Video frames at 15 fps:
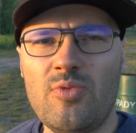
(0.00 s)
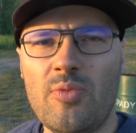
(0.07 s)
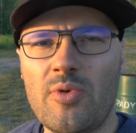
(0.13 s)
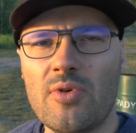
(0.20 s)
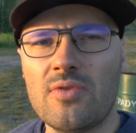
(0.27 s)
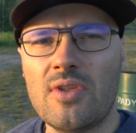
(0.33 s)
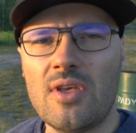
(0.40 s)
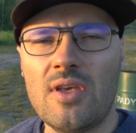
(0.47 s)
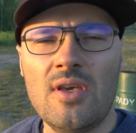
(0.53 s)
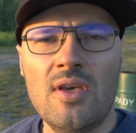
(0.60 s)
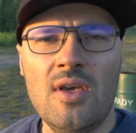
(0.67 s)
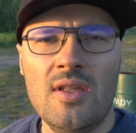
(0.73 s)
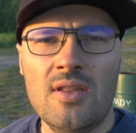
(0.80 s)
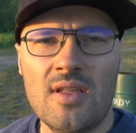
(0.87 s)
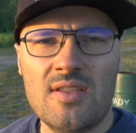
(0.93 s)
po 5.00
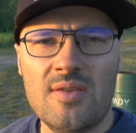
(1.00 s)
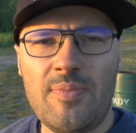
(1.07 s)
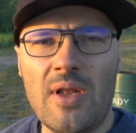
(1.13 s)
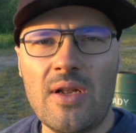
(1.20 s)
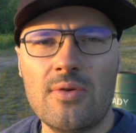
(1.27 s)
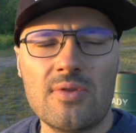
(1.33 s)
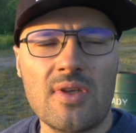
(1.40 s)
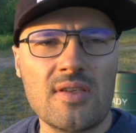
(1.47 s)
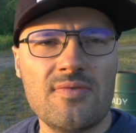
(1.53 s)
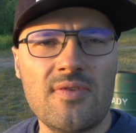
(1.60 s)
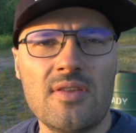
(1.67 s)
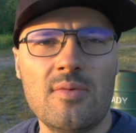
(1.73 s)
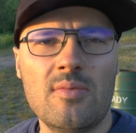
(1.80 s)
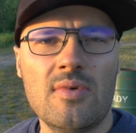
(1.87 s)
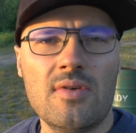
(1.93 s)
na cypelku tak
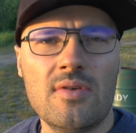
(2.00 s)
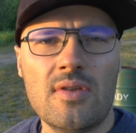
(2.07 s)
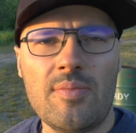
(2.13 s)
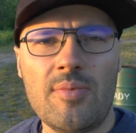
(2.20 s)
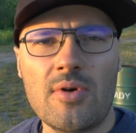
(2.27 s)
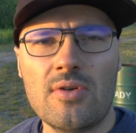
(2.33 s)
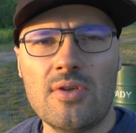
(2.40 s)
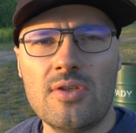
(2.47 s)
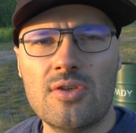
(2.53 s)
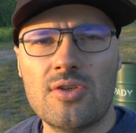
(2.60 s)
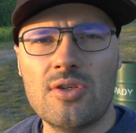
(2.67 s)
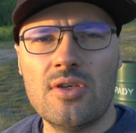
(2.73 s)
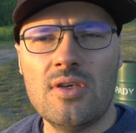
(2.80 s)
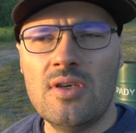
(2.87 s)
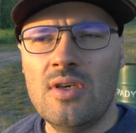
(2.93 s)
zwanym, e, na Pogoli
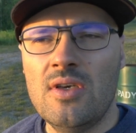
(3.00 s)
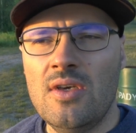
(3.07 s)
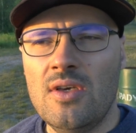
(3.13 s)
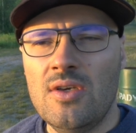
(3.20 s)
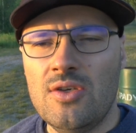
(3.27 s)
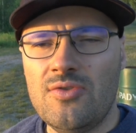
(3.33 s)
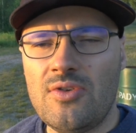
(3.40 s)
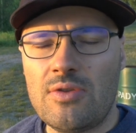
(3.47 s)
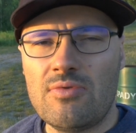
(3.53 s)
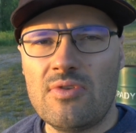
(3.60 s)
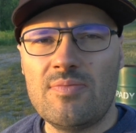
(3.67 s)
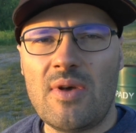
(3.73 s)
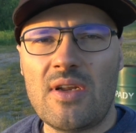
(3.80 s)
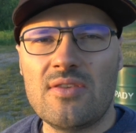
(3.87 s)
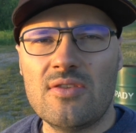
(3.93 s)
3. Światło
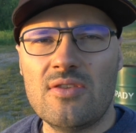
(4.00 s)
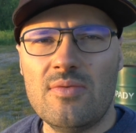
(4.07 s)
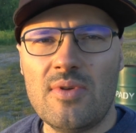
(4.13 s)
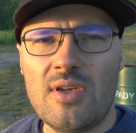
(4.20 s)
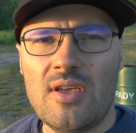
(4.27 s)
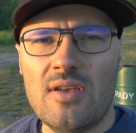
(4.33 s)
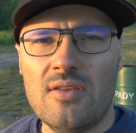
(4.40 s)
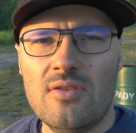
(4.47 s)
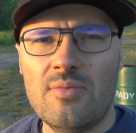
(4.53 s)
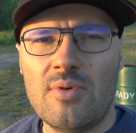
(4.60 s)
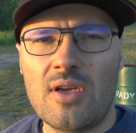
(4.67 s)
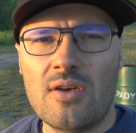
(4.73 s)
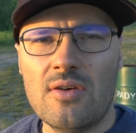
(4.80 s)
jest bardzo dobre, dobry